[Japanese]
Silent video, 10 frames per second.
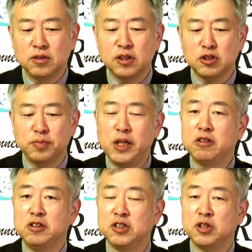くがつ
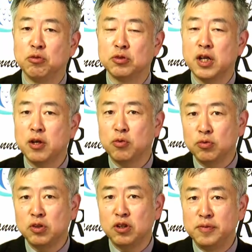ピークにして抑え
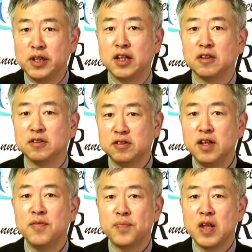込んでるみたいなんです
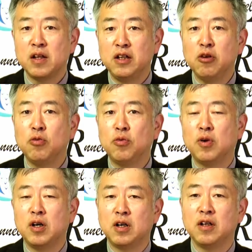ね。日本
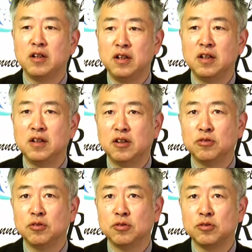は、あ
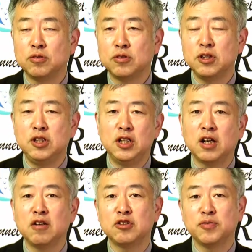の、ついいっ
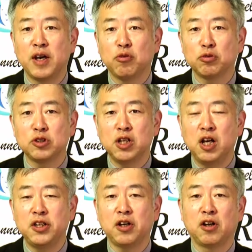かげつまえ、今年に
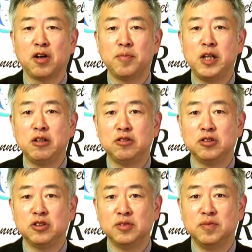入ってからが
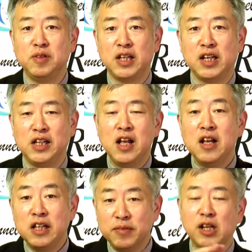ピークみたいに、
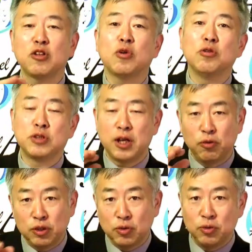今なんとか抑え
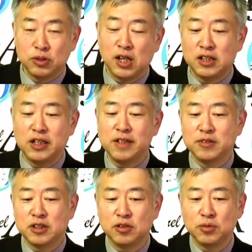込んでこう下がってきて
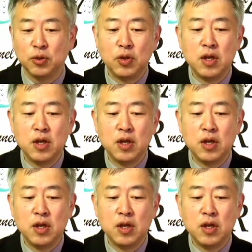ますけども。